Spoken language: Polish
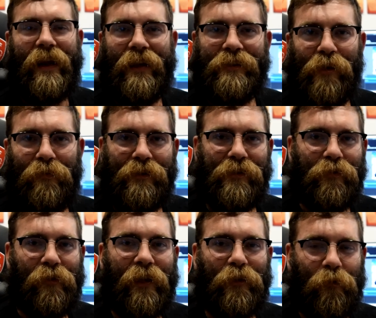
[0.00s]
raczej będzie
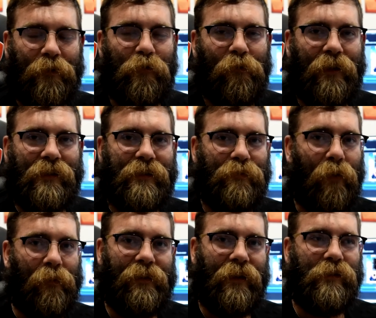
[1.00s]
to na Twitchu, więc
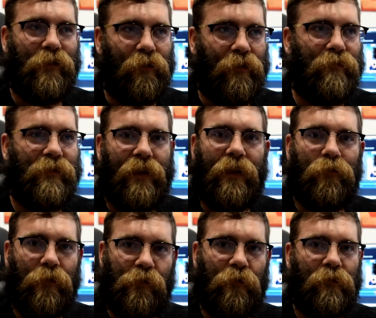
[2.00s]
pamiętajcie o tym, że na
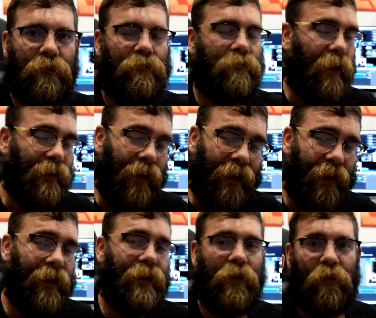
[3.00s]
Twitchu
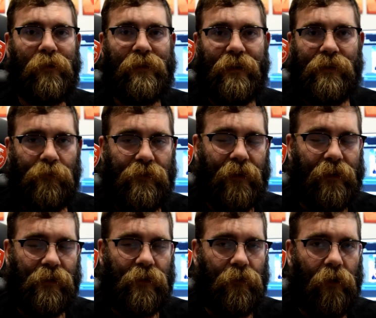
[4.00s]
nadaję, robię transmisję
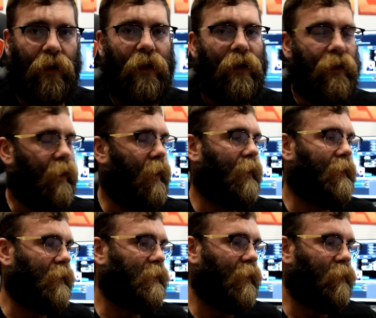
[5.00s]
na żywo, e,
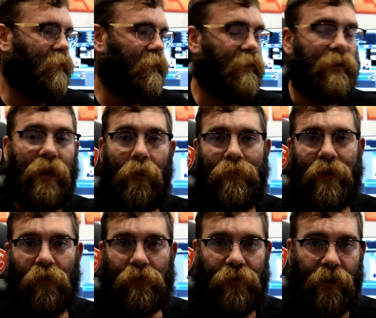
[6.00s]
także możecie tam
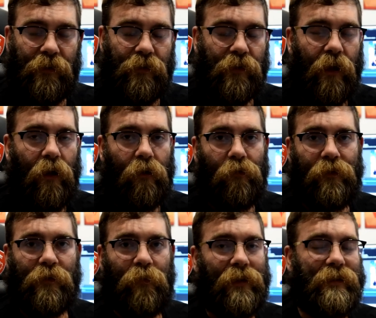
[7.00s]
mnie odwiedzić.
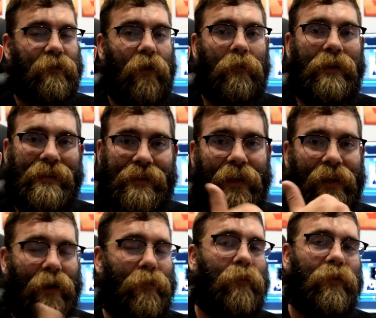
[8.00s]
Również polecam Wam
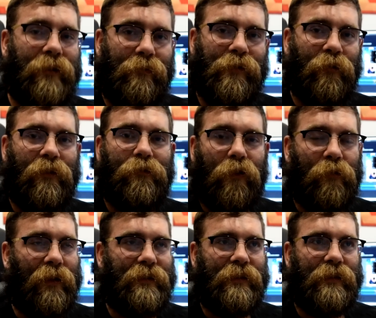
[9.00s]
Instagrama, bo tam są
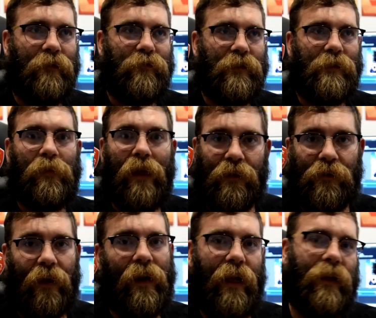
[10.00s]
informacje zawsze z
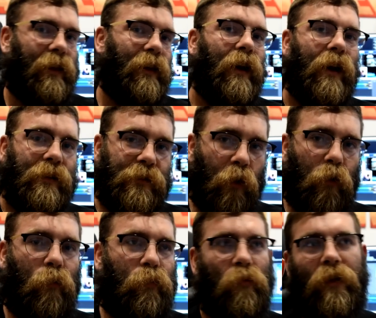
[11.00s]
pierwszej ręki, co
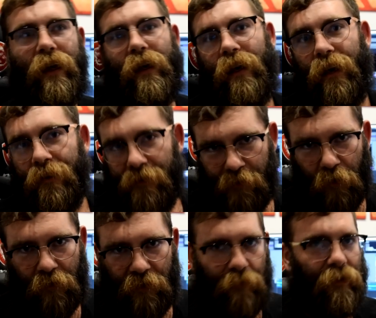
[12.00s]
kupuję, co
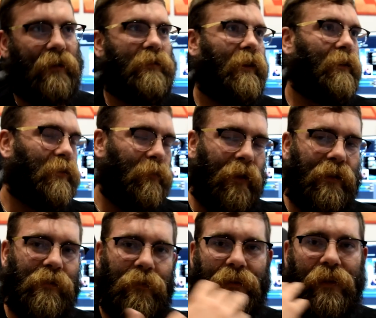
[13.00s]
gdzie będzie, czy
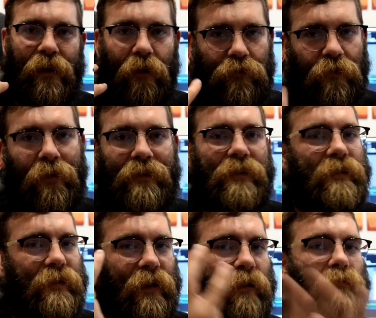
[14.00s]
będzie materiał, czy będzie
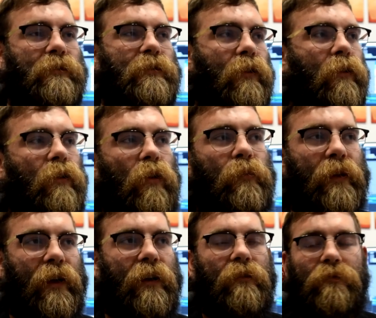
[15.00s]
stream, co
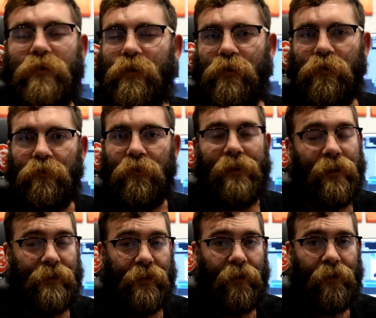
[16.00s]
robię w życiu,
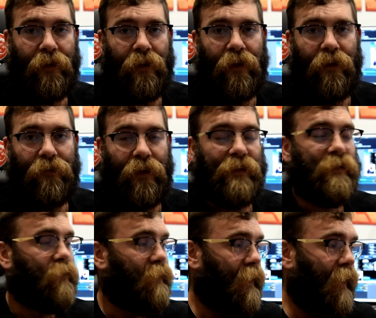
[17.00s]
etc. Więc
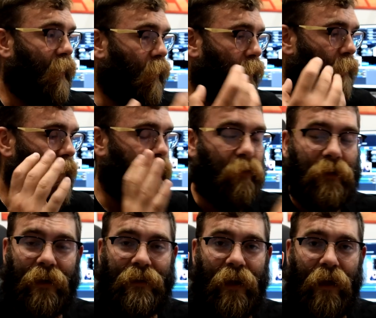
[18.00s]
to tyle o Mario
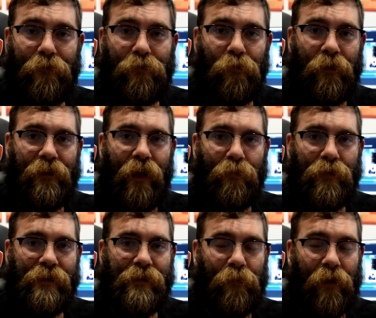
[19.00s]
Kart Live, które dla mnie
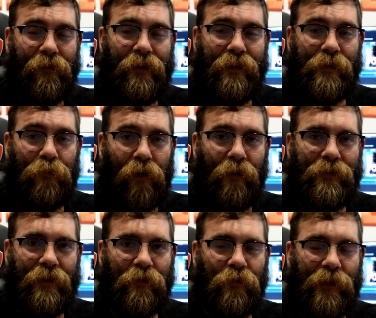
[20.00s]
jest naprawdę sporym
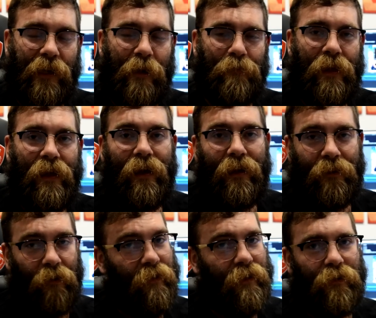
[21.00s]
zaskoczeniem.
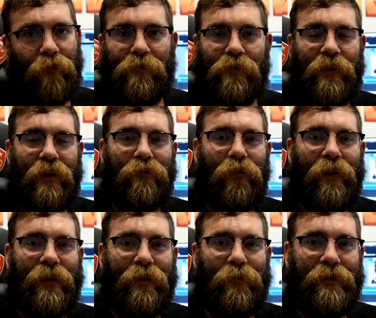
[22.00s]
No i do usłyszenia w
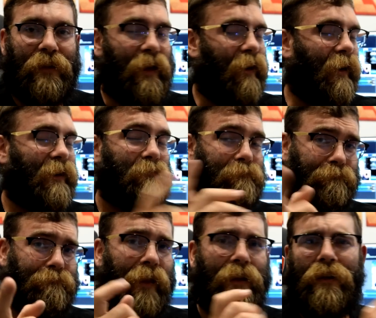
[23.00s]
kolejnych materiałach.
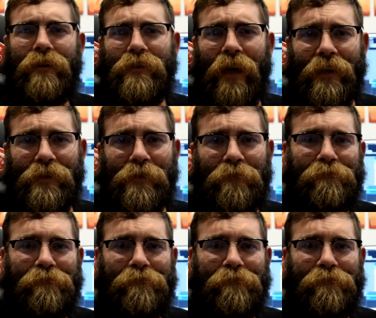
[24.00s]
Cześć!